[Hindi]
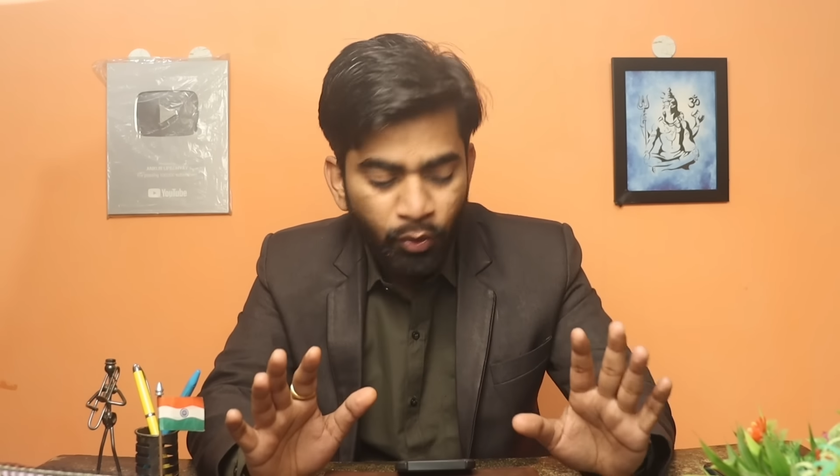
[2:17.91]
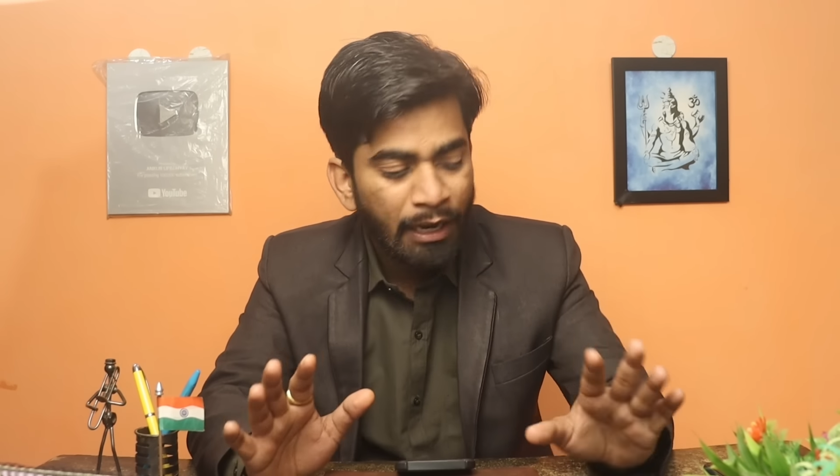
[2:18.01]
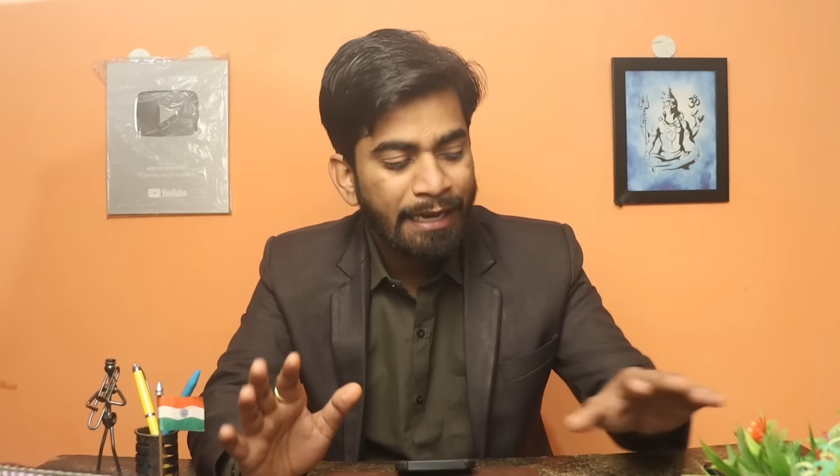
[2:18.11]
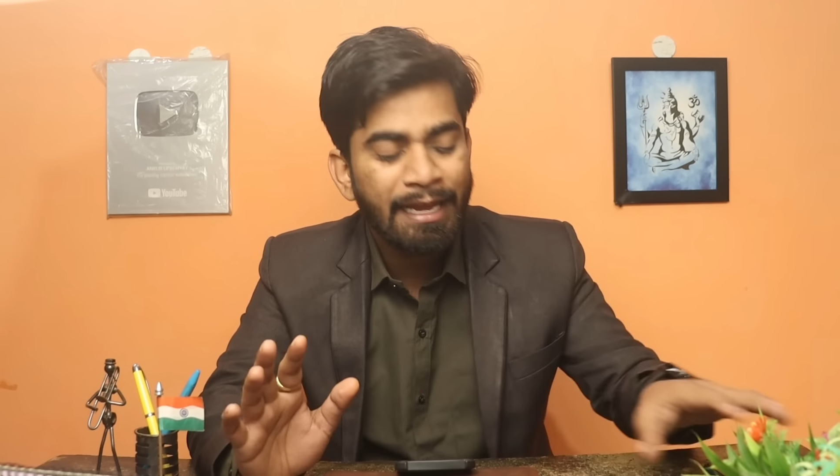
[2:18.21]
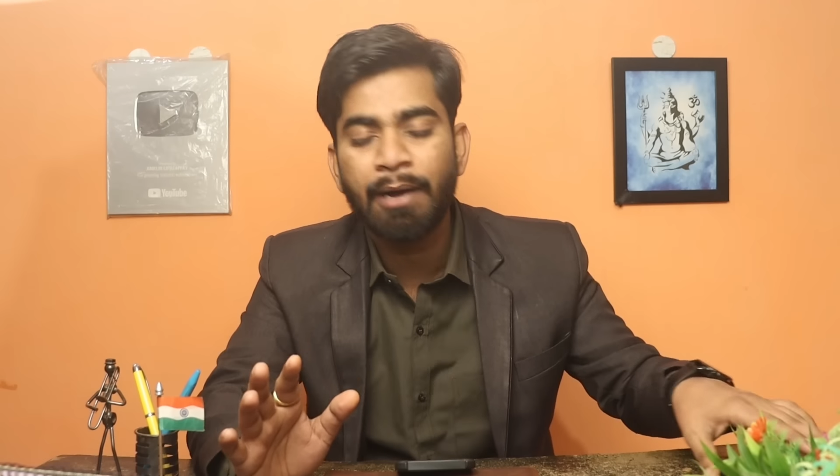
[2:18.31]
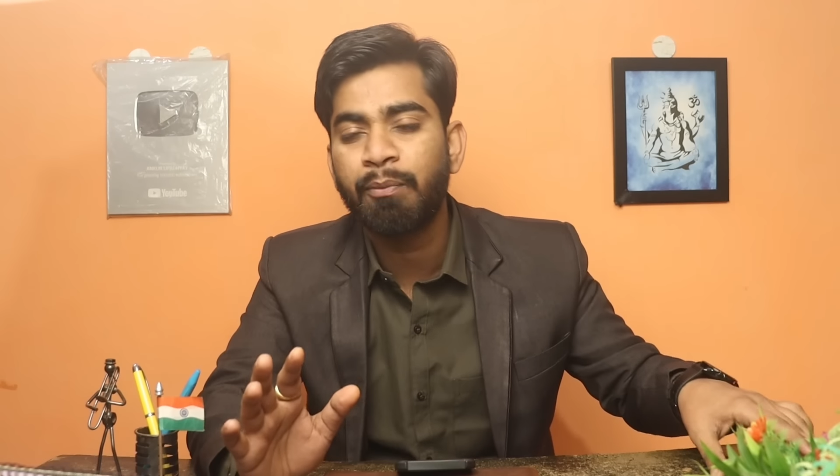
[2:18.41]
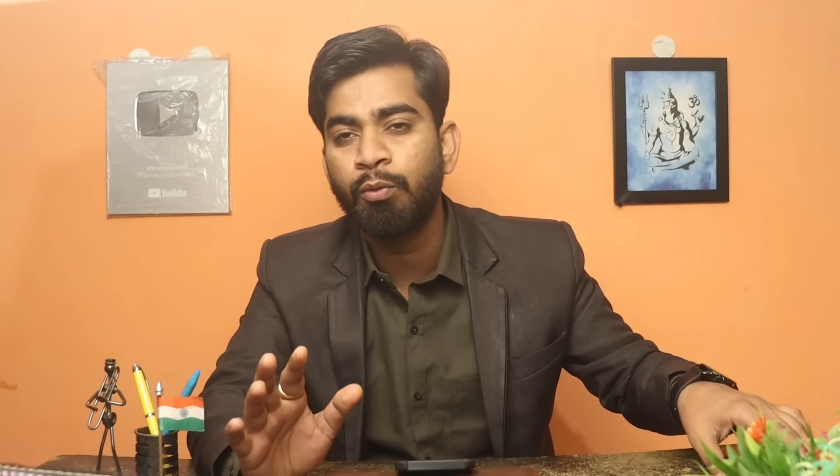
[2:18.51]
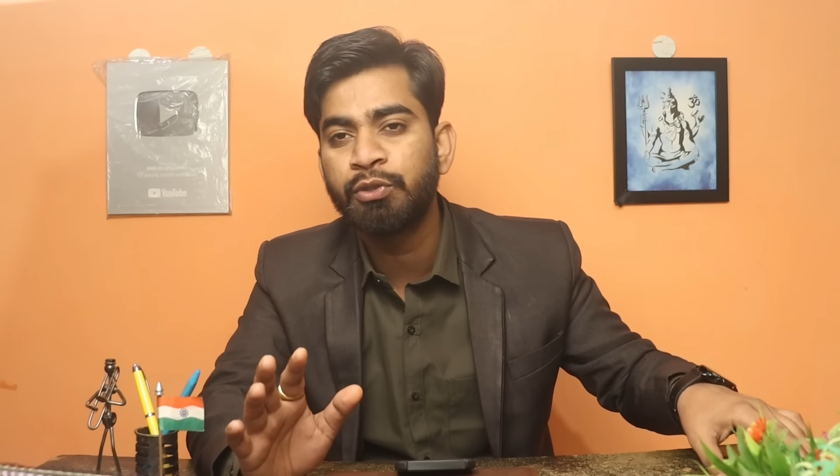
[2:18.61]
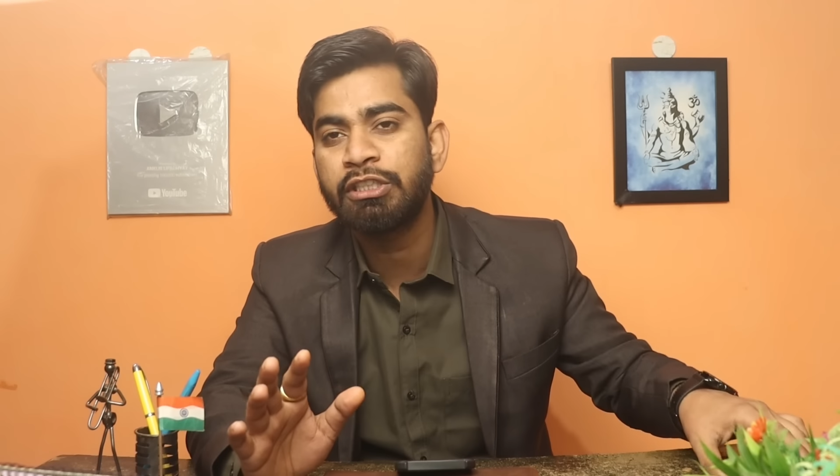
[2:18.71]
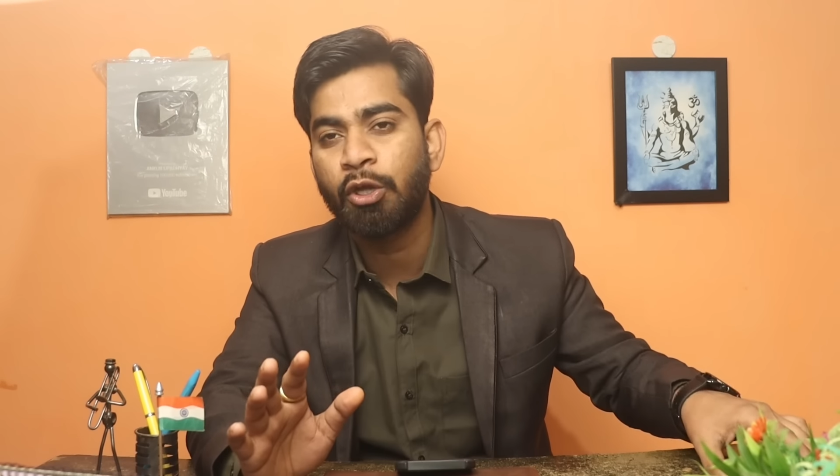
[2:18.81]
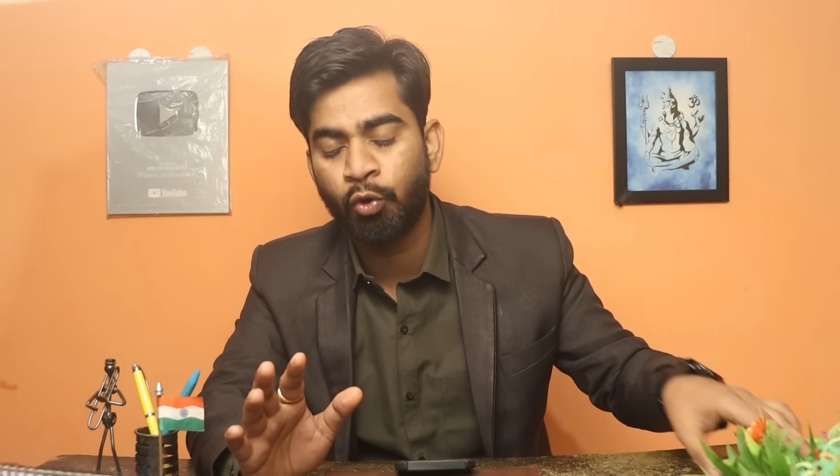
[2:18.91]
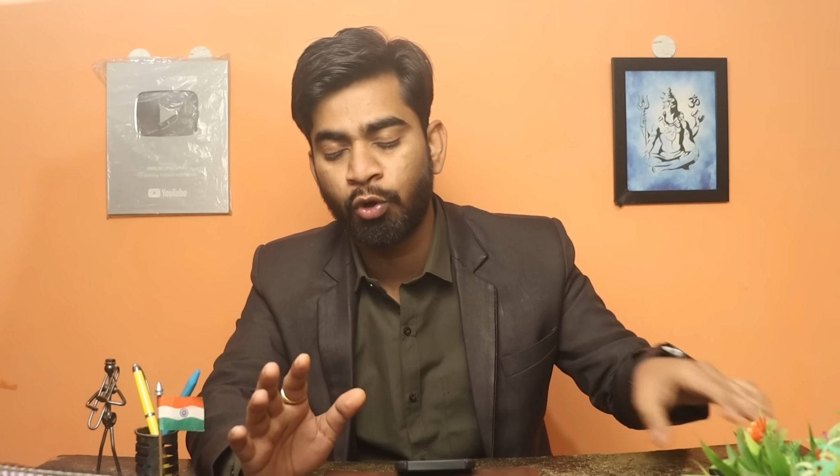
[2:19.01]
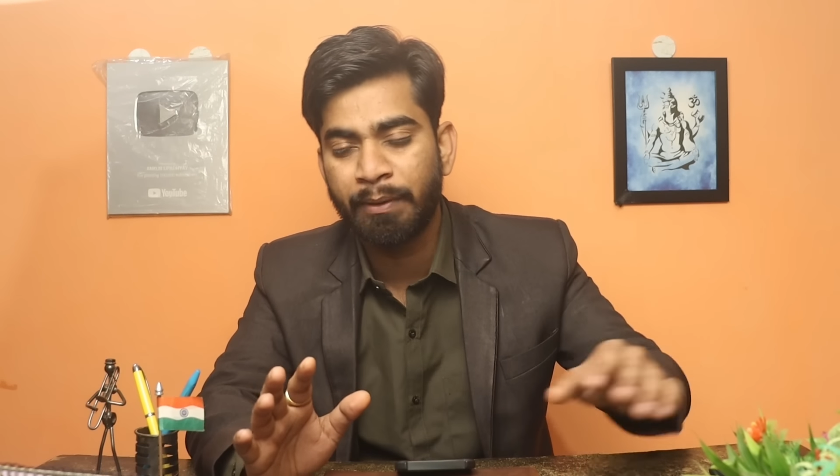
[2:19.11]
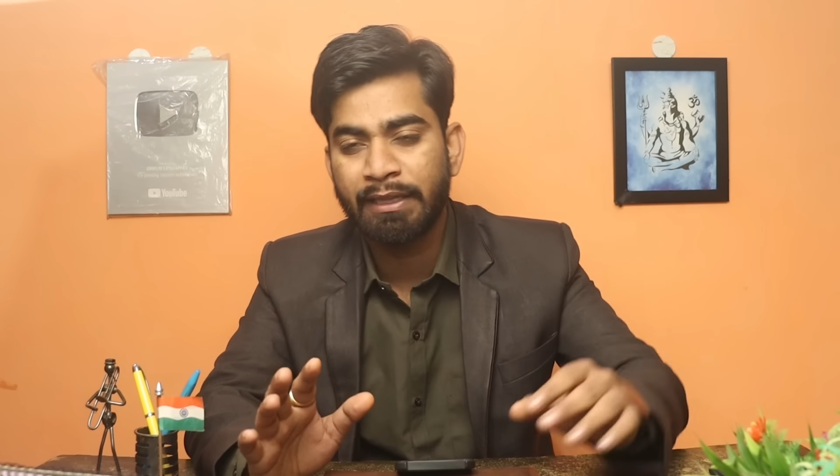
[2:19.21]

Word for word: क्यों रहा है ये आपको मुझे दोनों को